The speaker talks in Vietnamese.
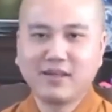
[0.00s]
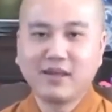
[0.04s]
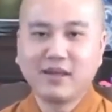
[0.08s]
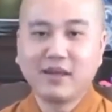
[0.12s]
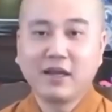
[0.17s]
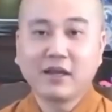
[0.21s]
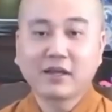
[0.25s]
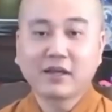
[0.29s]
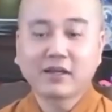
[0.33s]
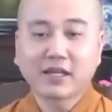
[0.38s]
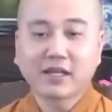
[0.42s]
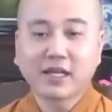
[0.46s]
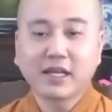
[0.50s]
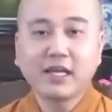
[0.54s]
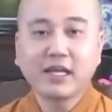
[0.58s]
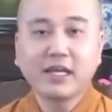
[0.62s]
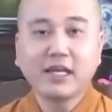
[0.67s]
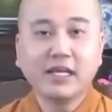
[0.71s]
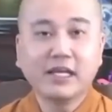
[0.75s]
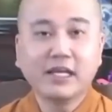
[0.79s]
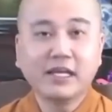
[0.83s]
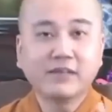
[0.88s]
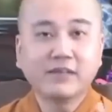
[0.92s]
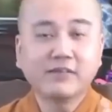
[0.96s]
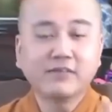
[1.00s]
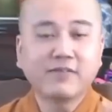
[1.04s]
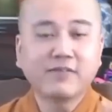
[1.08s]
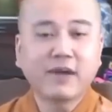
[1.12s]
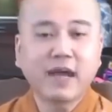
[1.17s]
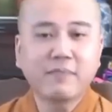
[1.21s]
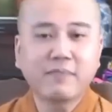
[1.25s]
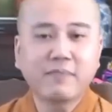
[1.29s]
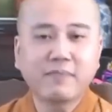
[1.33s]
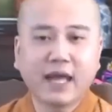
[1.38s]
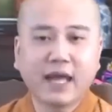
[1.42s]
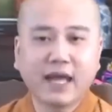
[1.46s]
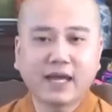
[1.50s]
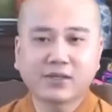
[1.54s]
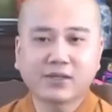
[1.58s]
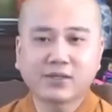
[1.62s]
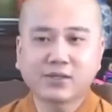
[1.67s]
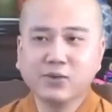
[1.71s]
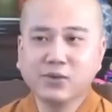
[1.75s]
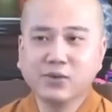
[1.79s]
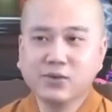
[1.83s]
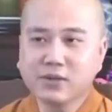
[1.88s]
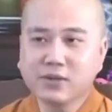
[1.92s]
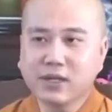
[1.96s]
cái hiện pháp lạc
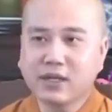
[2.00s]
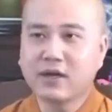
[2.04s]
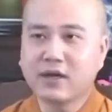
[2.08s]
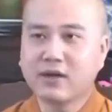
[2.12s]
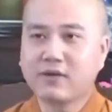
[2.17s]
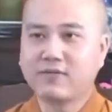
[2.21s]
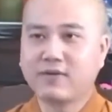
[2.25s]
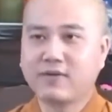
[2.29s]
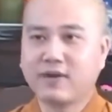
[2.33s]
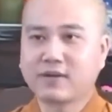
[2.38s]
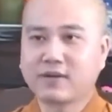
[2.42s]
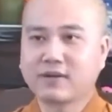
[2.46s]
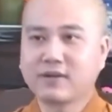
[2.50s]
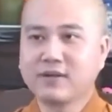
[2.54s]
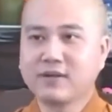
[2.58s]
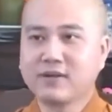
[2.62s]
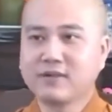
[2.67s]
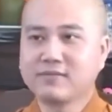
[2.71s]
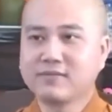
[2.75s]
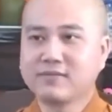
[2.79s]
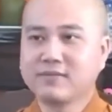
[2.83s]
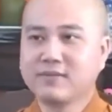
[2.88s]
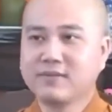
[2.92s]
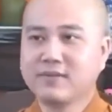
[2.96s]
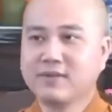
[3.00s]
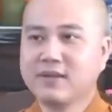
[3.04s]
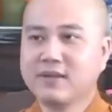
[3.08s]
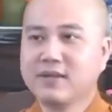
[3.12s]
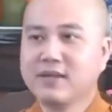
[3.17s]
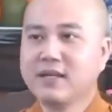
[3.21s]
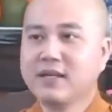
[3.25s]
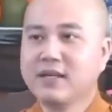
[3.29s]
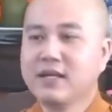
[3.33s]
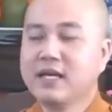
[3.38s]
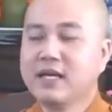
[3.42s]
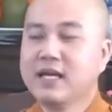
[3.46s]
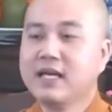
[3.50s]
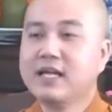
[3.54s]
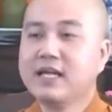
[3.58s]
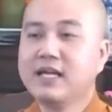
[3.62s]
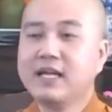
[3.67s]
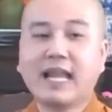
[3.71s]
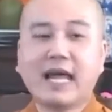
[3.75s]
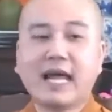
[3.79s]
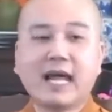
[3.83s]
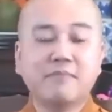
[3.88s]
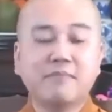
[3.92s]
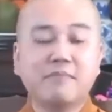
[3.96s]
trú theo đạo Phật đó,
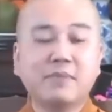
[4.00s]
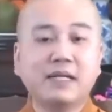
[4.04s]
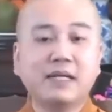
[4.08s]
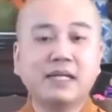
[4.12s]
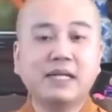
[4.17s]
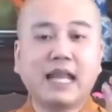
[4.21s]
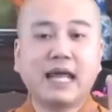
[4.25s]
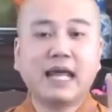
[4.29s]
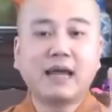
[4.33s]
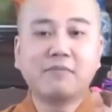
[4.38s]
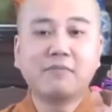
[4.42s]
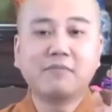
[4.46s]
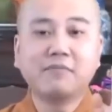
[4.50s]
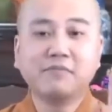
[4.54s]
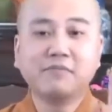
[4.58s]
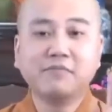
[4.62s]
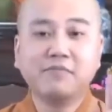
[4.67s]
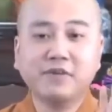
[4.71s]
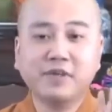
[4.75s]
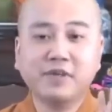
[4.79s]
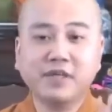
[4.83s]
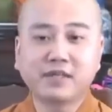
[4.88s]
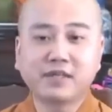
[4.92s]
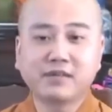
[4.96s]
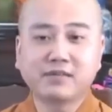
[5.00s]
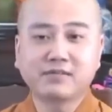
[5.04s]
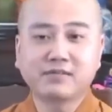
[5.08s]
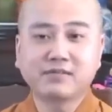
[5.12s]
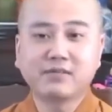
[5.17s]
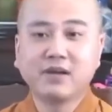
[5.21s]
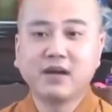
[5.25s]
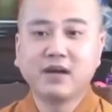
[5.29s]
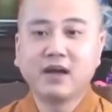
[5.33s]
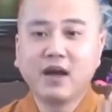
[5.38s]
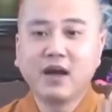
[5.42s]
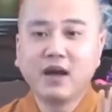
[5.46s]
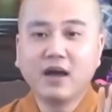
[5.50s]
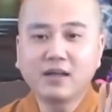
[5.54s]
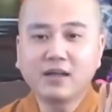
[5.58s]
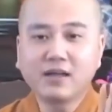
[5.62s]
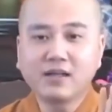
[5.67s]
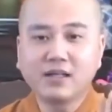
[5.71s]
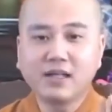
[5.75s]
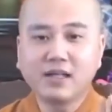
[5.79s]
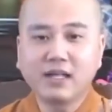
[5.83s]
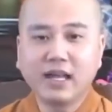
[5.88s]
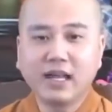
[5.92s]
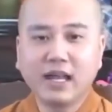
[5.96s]
là mình làm việc hết
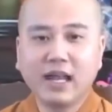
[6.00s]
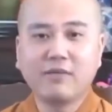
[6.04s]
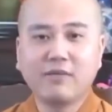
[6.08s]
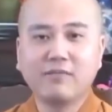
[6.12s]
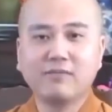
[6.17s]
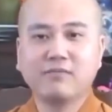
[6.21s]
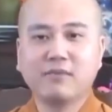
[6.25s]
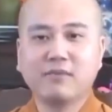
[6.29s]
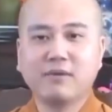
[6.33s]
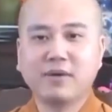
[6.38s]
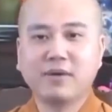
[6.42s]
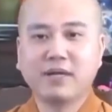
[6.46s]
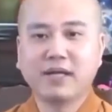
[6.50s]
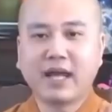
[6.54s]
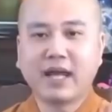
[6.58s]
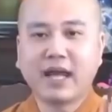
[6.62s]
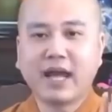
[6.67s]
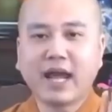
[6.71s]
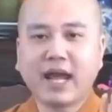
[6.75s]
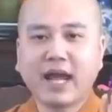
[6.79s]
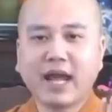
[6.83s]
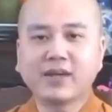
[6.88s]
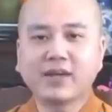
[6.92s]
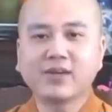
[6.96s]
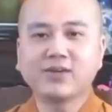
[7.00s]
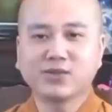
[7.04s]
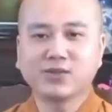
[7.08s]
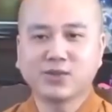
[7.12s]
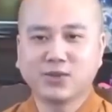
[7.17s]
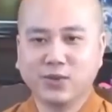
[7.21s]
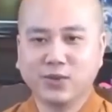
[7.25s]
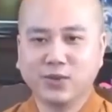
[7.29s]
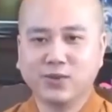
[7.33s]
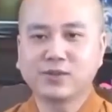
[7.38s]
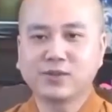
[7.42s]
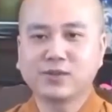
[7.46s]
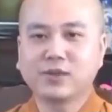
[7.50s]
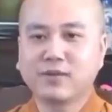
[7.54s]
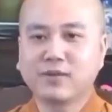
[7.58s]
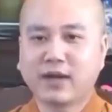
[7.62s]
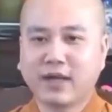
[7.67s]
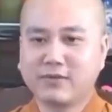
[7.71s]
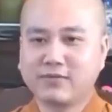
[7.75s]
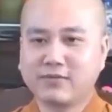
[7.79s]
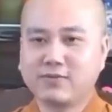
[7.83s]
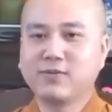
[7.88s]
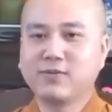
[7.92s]
lòng mà mình an trụ trong hạnh phúc